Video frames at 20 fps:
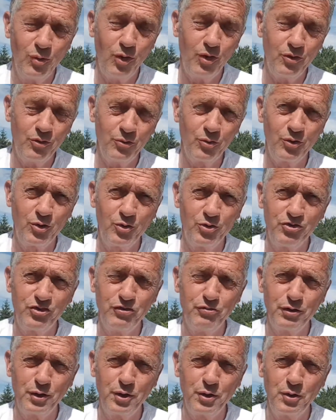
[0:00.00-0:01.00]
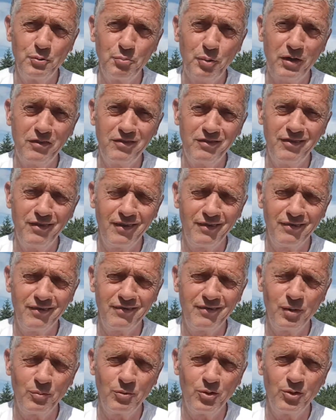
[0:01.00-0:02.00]
alors donc le chiffre est précis, hein, ça
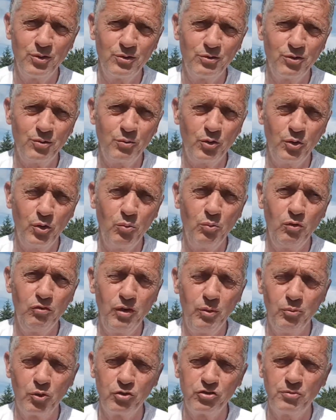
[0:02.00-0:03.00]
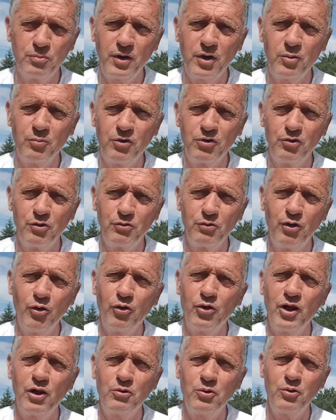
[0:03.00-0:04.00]
semble surprenant, bon, bon, je ne sais pas comment ils ont fait
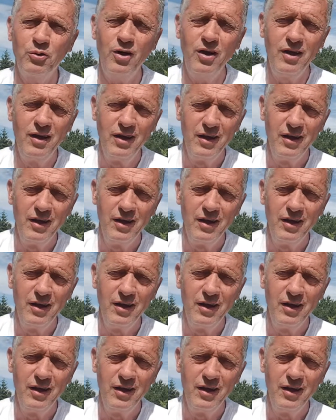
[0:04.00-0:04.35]
leur calcul,